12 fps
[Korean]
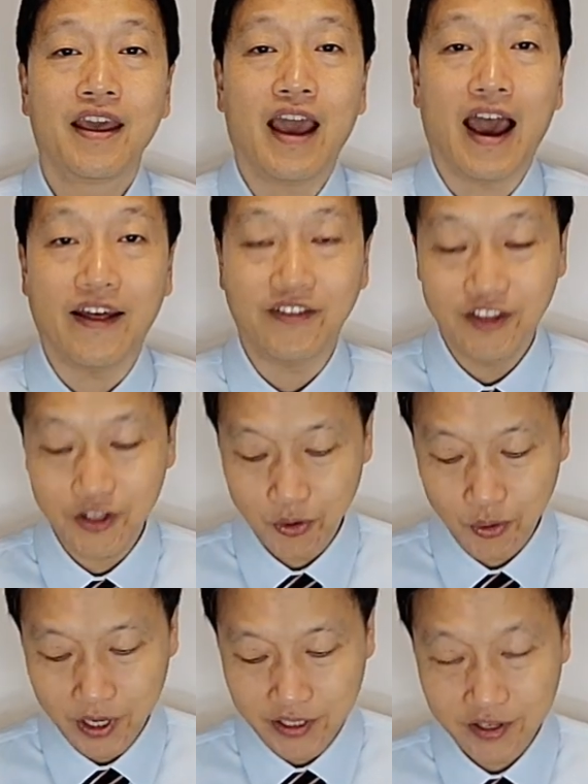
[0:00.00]

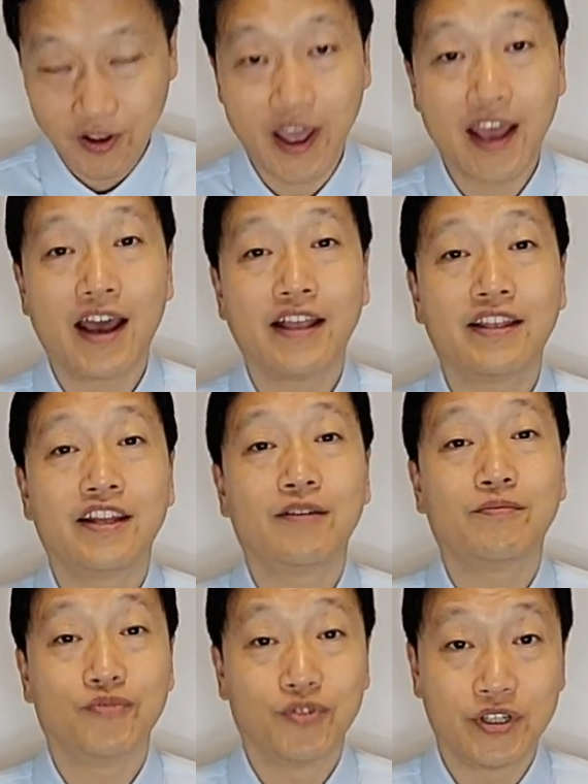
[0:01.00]
안디옥에서 행한 일이
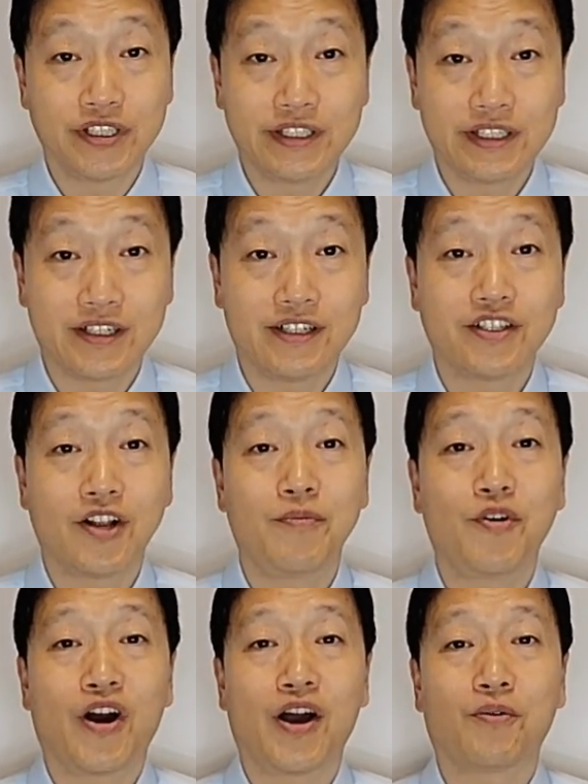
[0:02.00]
무엇인지를
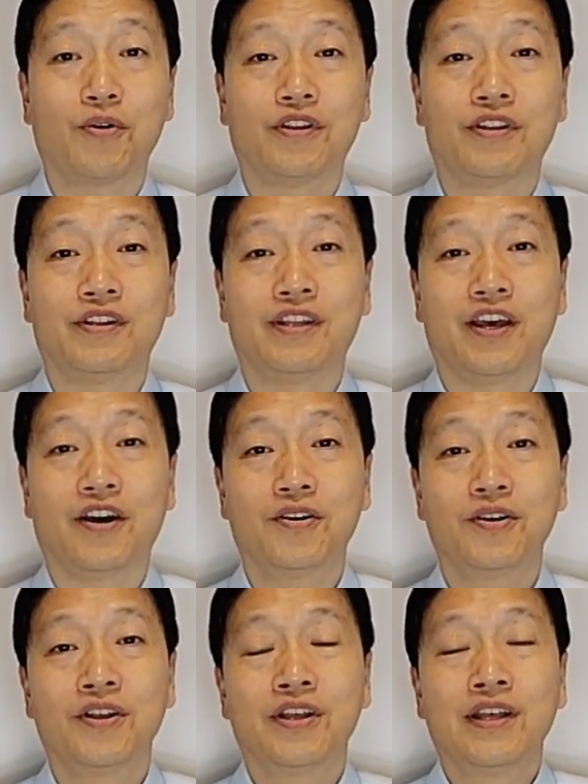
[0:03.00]
설명하고 있는데요.